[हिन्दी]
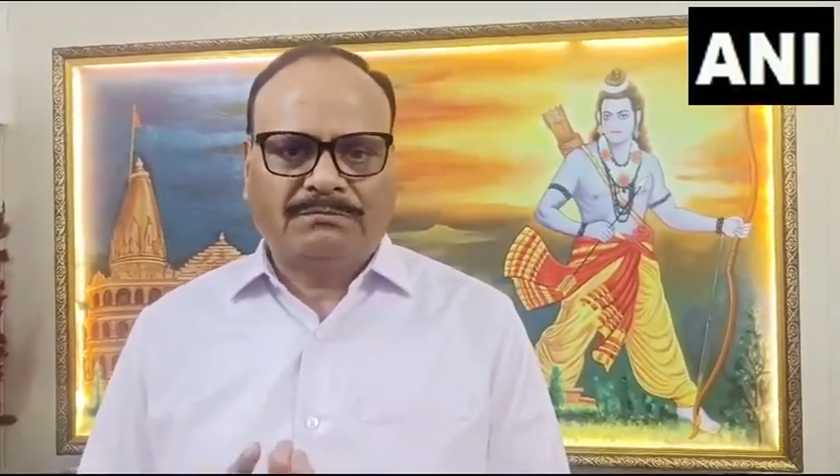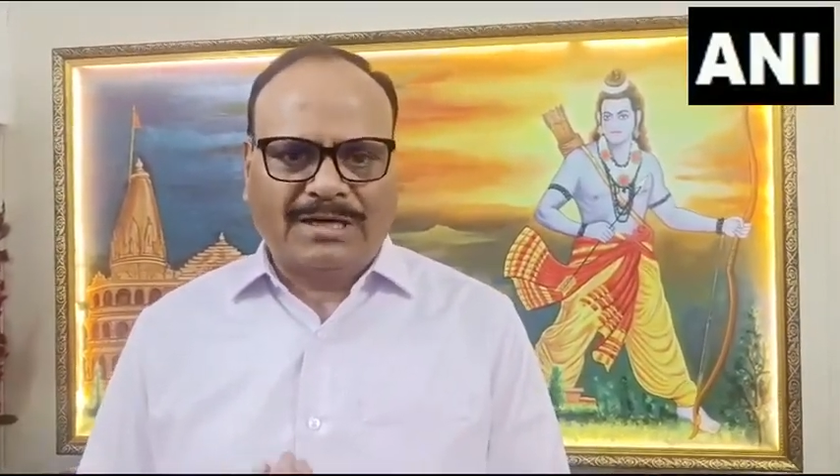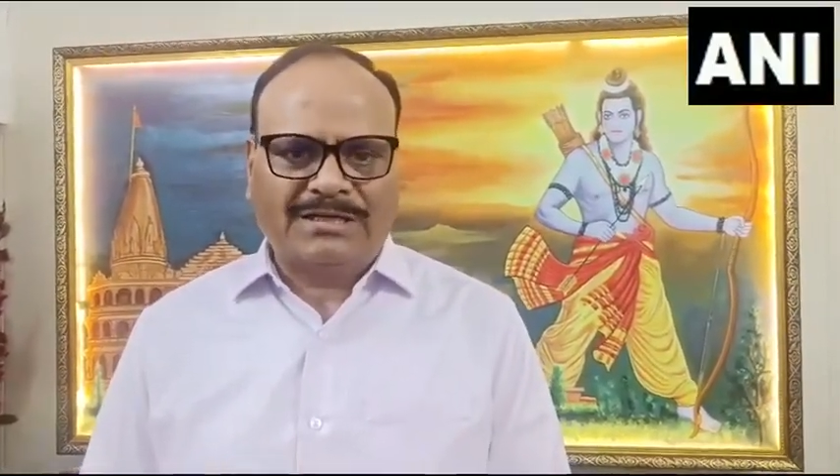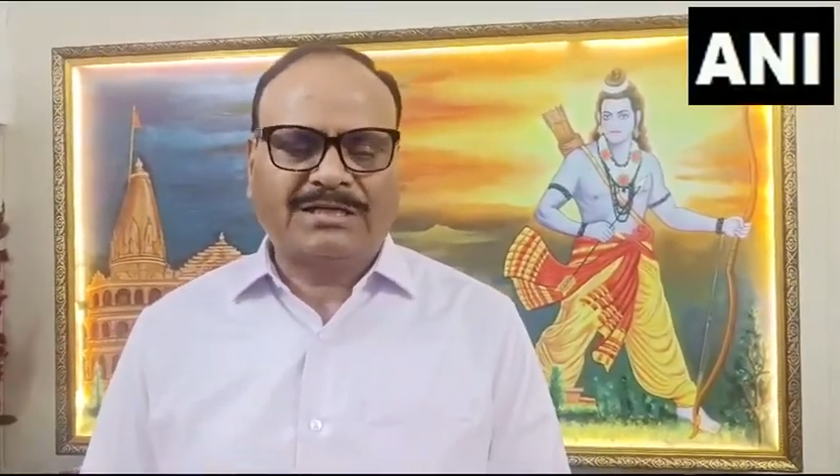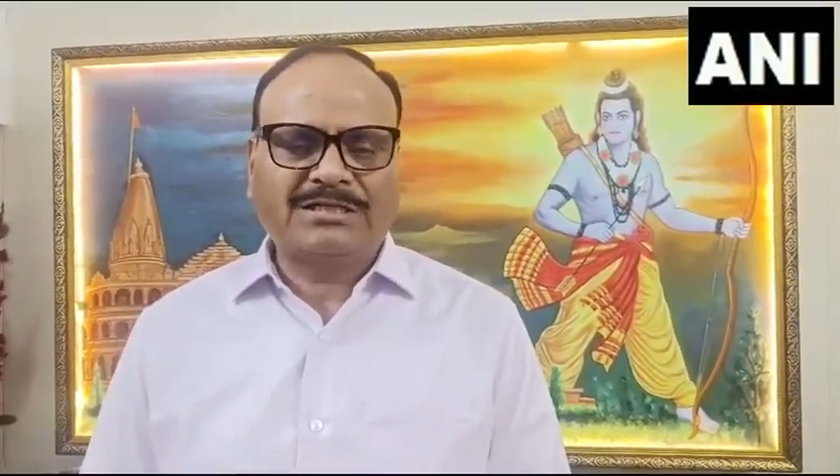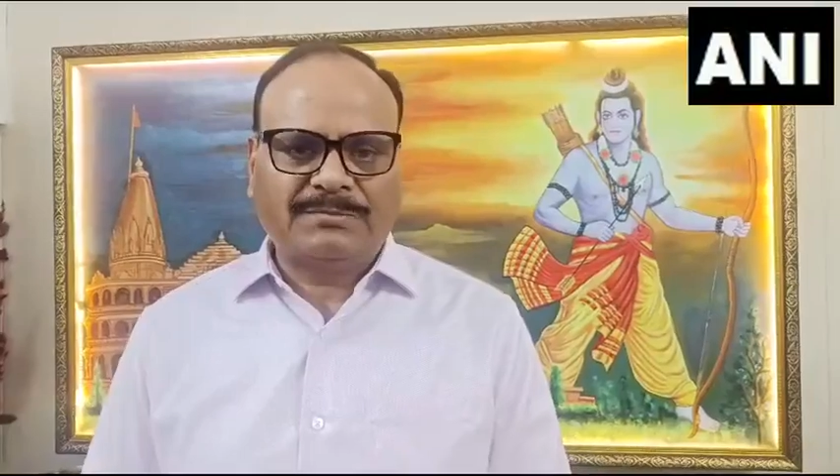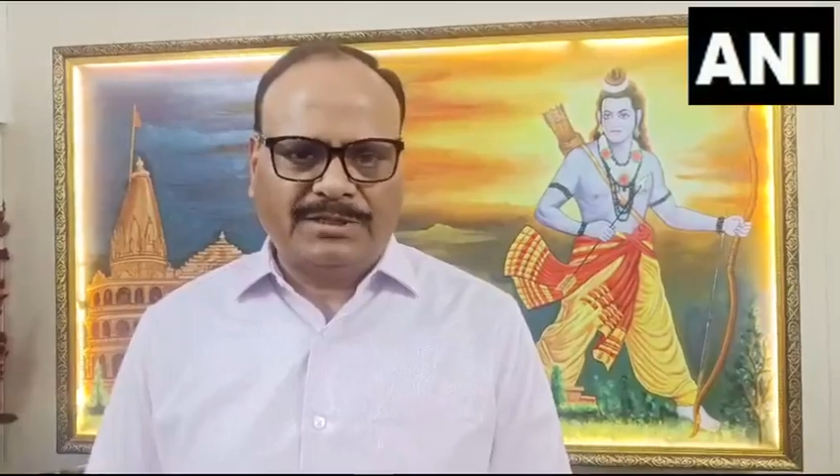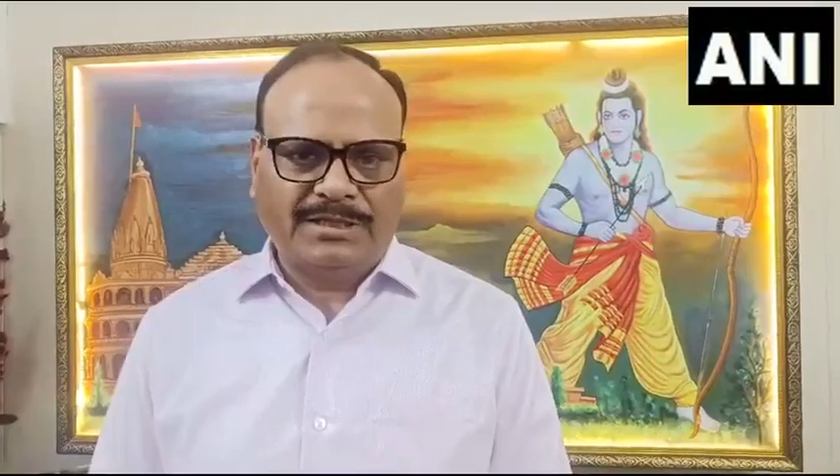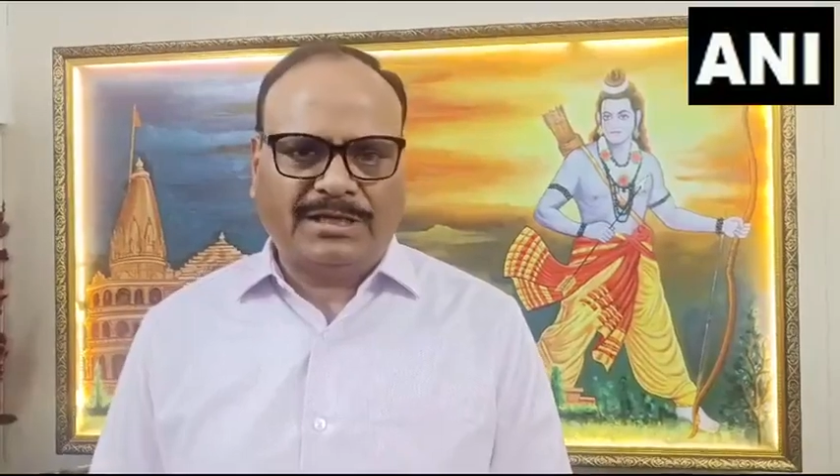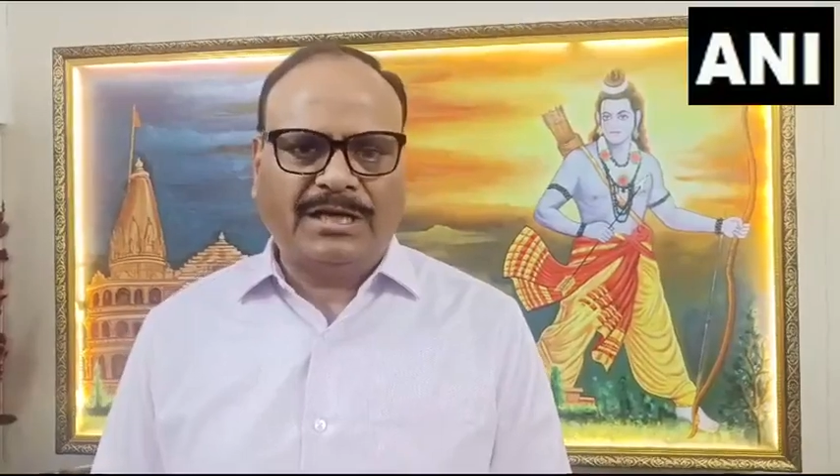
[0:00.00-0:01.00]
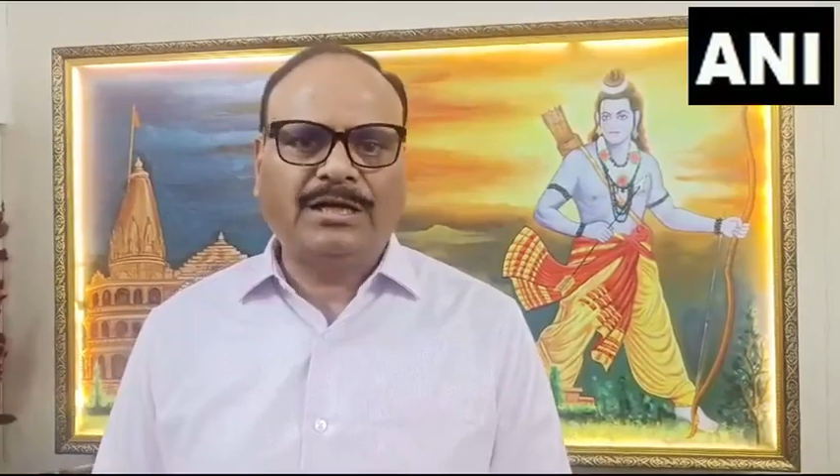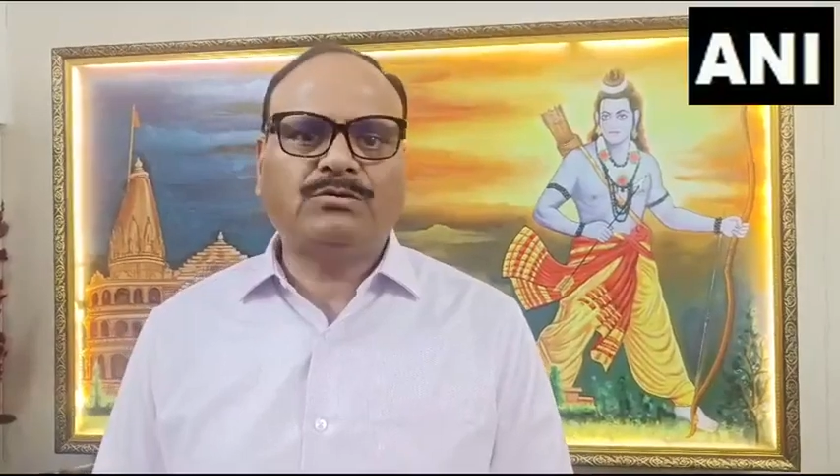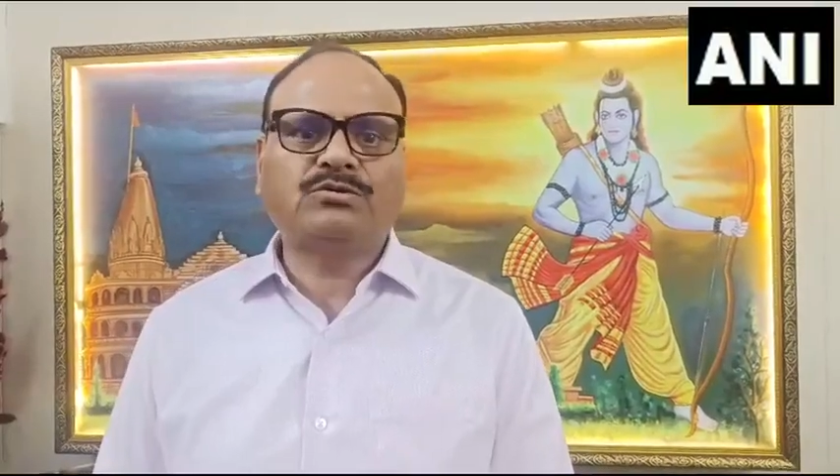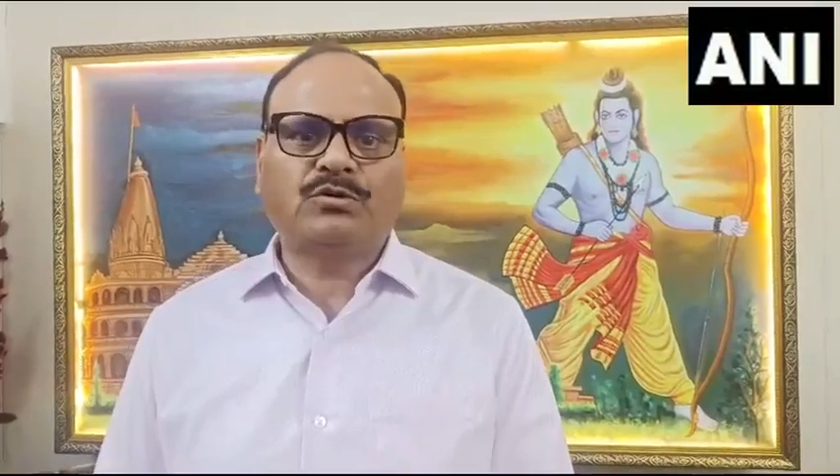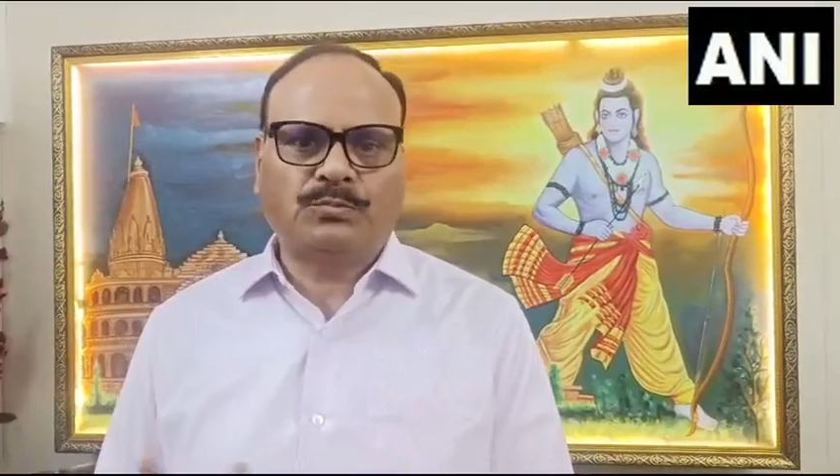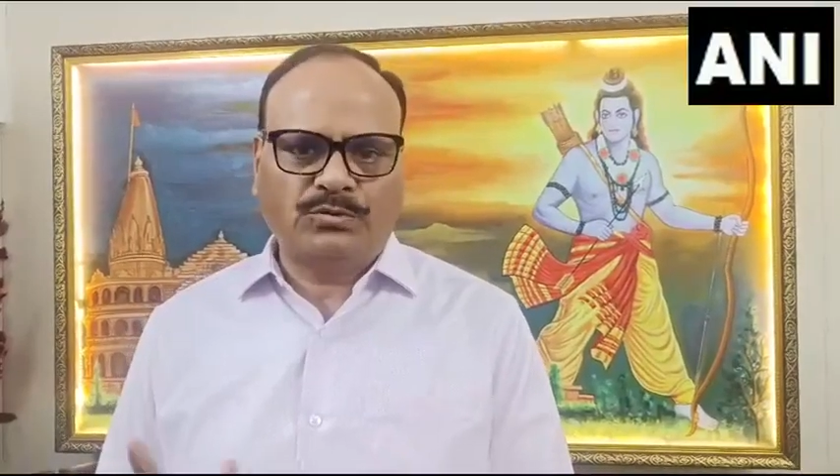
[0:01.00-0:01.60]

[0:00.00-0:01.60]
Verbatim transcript: मार्गदर्शन में देखा है उसको